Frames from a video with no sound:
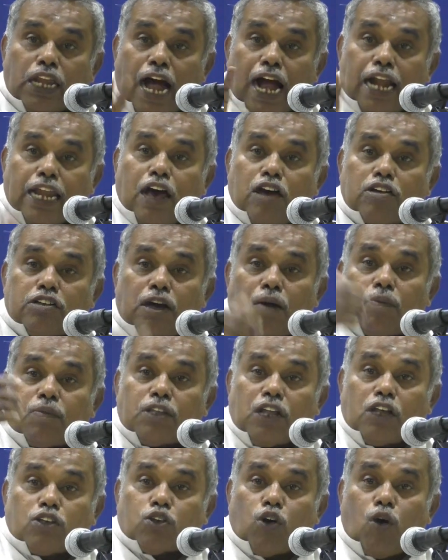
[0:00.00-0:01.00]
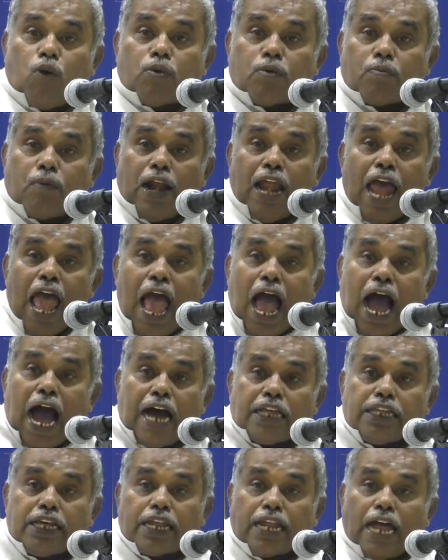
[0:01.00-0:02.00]
நாலாவது ஜாமத்தை சிவபெருமான்
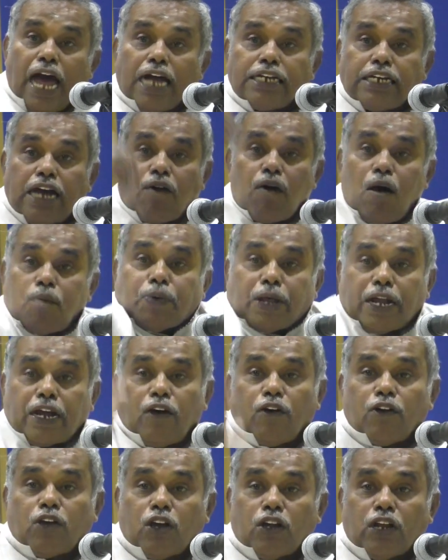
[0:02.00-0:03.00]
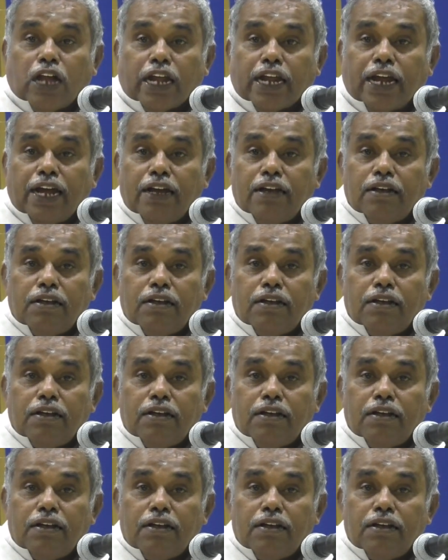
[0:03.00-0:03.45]
அதை ராஜாவாக பிறக்க வைக்கினார்